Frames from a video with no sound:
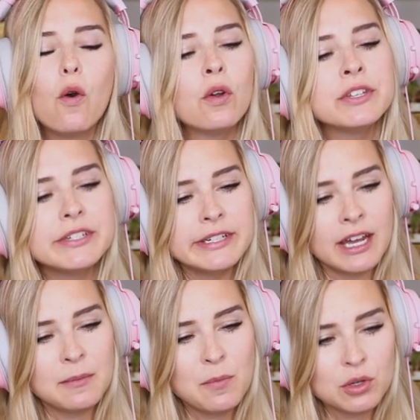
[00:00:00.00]
Und
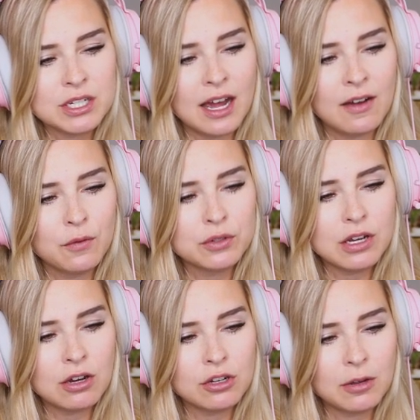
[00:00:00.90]
deren Mutter
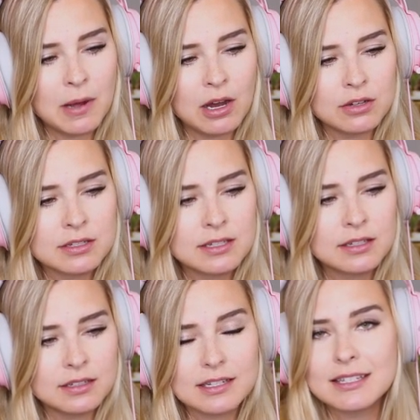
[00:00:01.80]
wohnt auch noch im
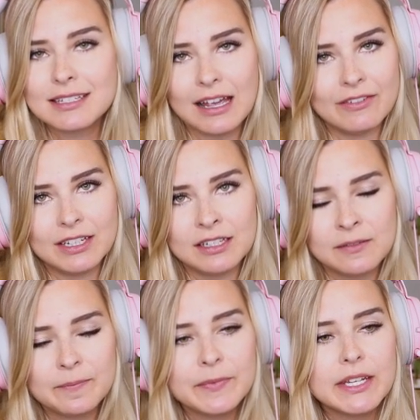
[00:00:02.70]
Haus, das ist Evelyn.